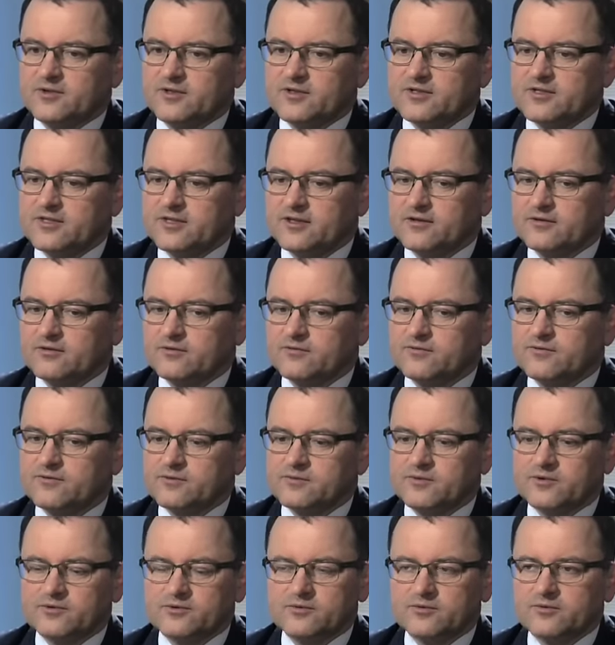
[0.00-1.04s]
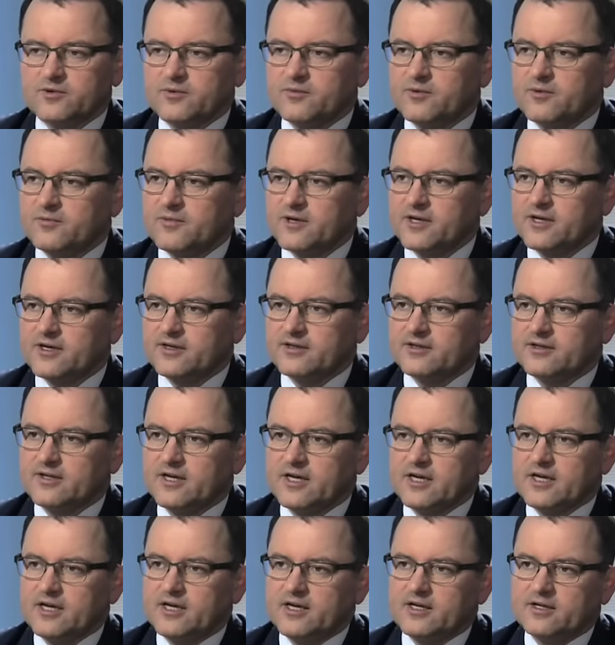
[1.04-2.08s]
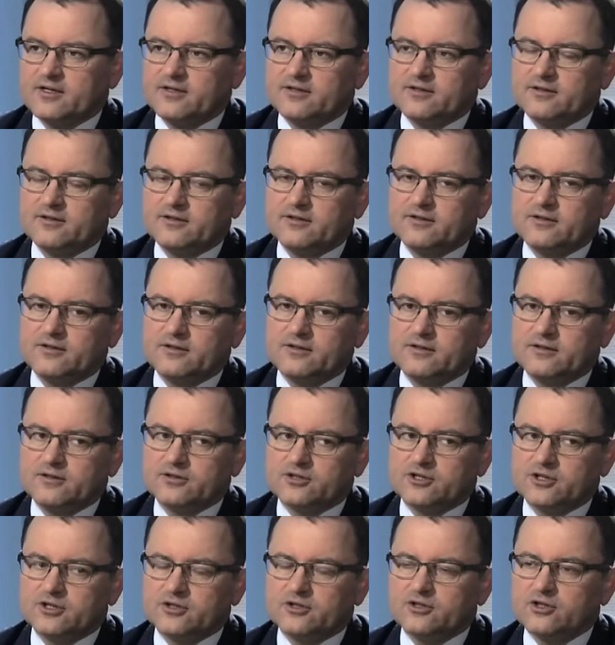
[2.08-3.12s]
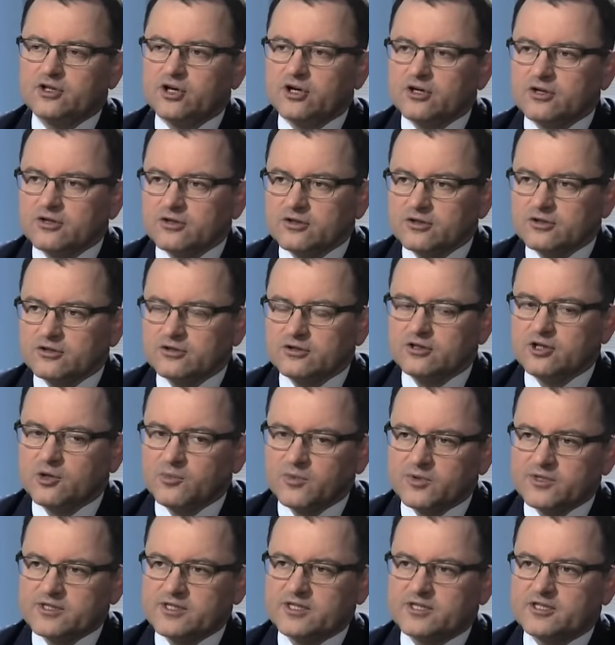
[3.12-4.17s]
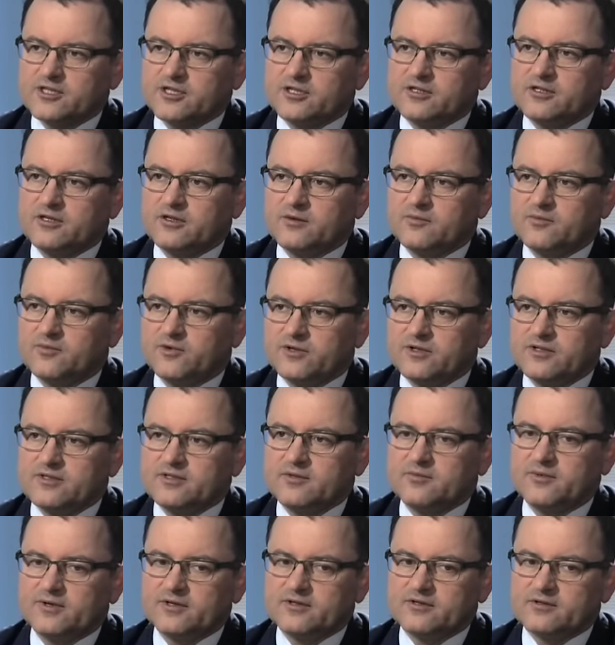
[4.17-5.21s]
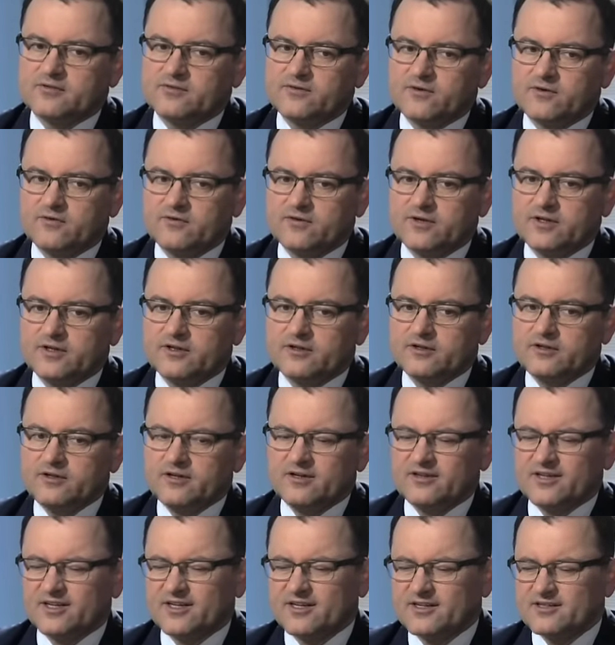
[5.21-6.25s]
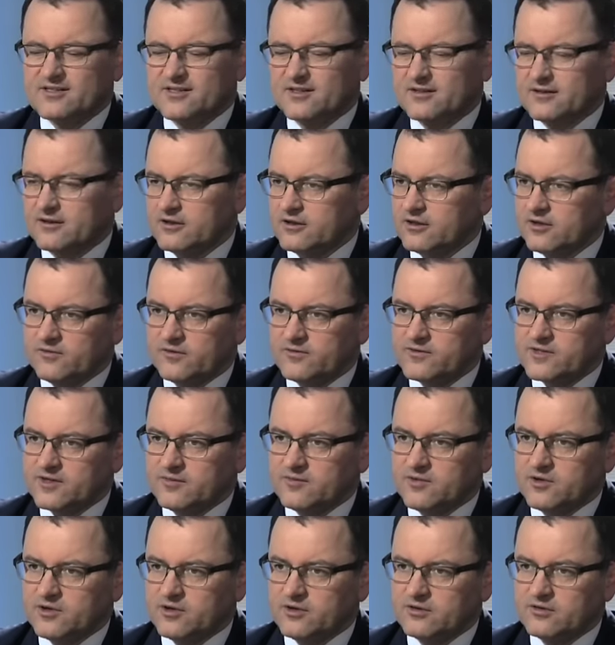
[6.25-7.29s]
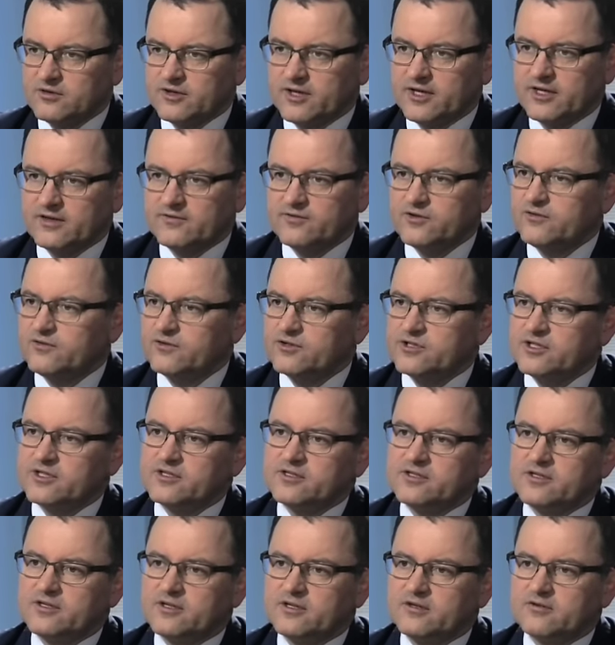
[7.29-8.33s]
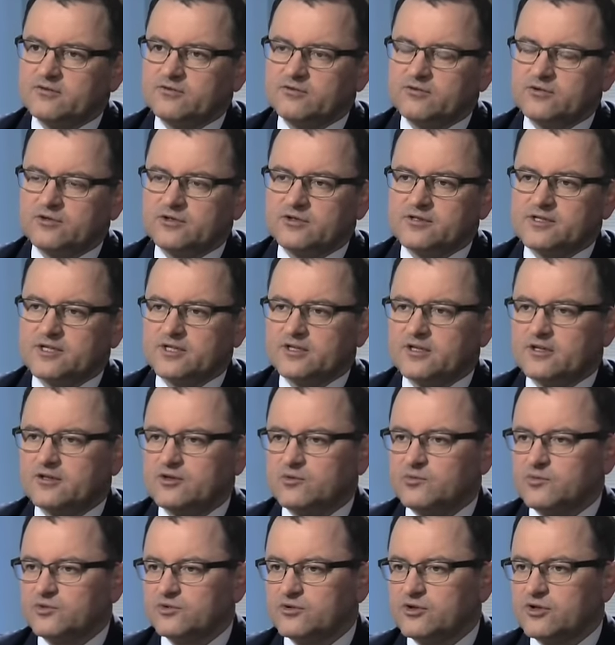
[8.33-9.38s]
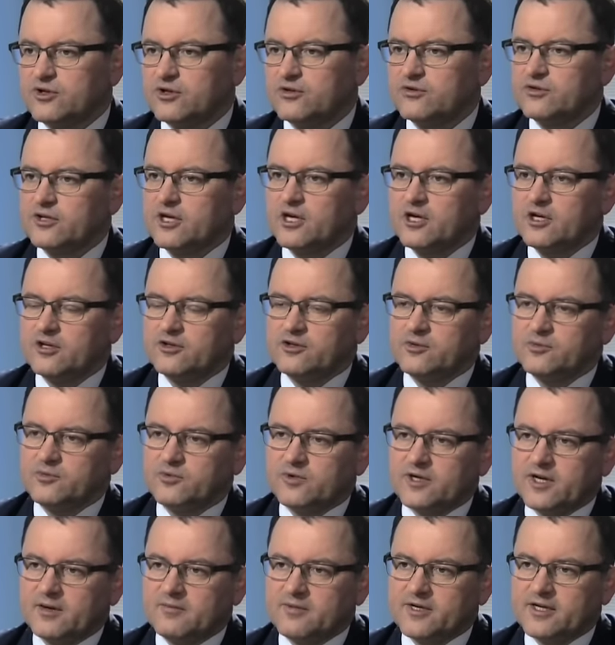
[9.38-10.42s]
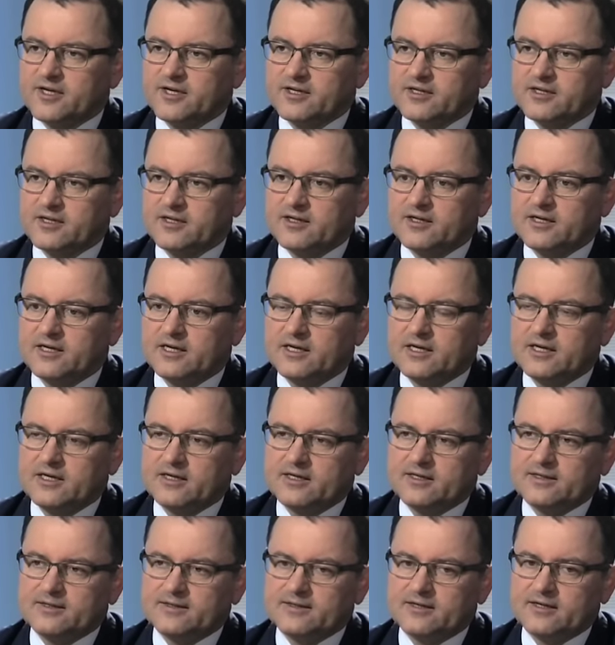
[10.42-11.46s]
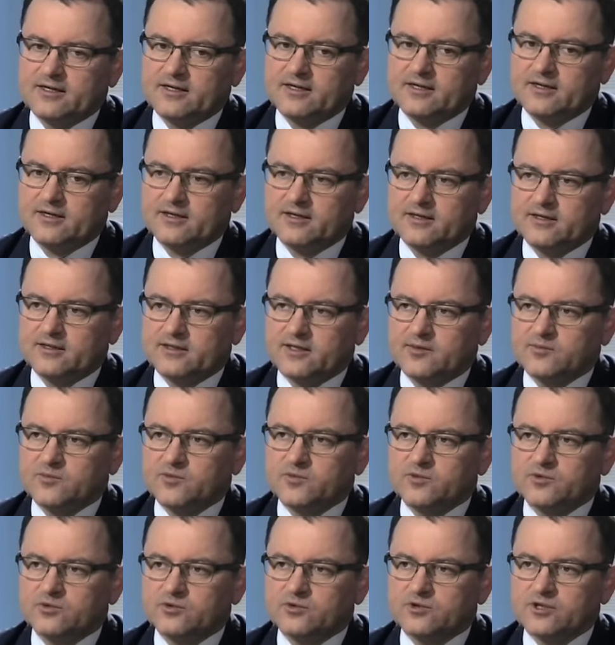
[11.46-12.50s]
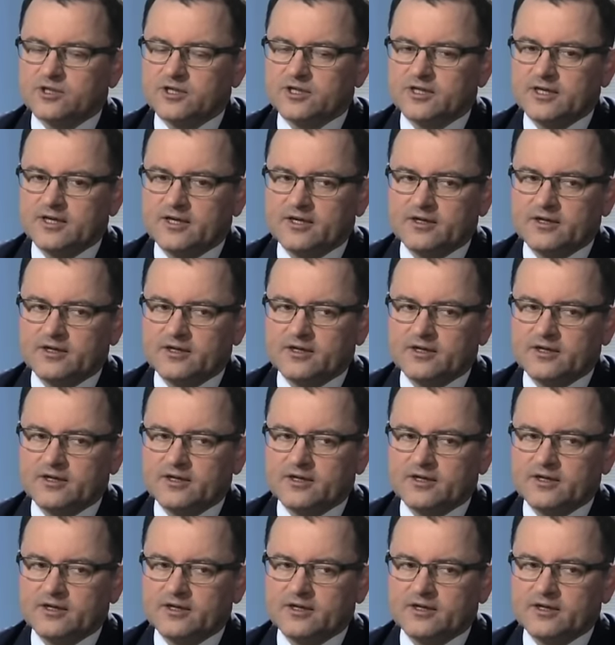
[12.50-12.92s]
policjantów w sposób niepomierny. I, czyli do, doposażenie policji państwowej nie takie standardowe w samochody, ale w nowoczesne urządzenia typu dron, typu kamera na, na, na mundurze